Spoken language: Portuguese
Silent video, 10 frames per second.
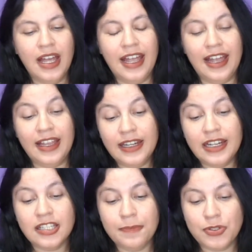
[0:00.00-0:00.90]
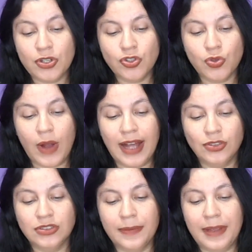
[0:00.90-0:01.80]
É, e nesse episódio
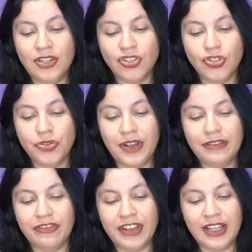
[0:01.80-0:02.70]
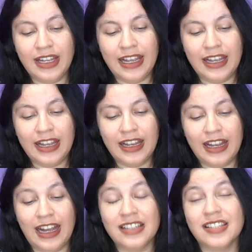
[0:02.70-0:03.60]
4 também a gente vai ver
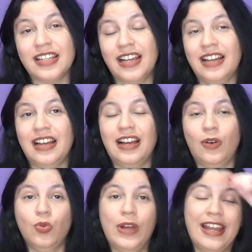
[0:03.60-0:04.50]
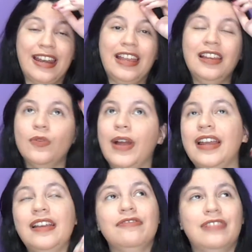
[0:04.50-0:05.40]
é, a, a, o Eren, o
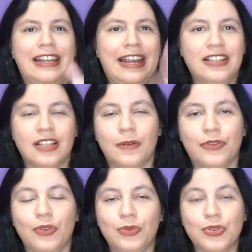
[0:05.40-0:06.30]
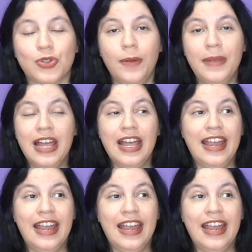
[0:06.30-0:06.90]
Eren, Eren, sabe como é que falou o nome homem?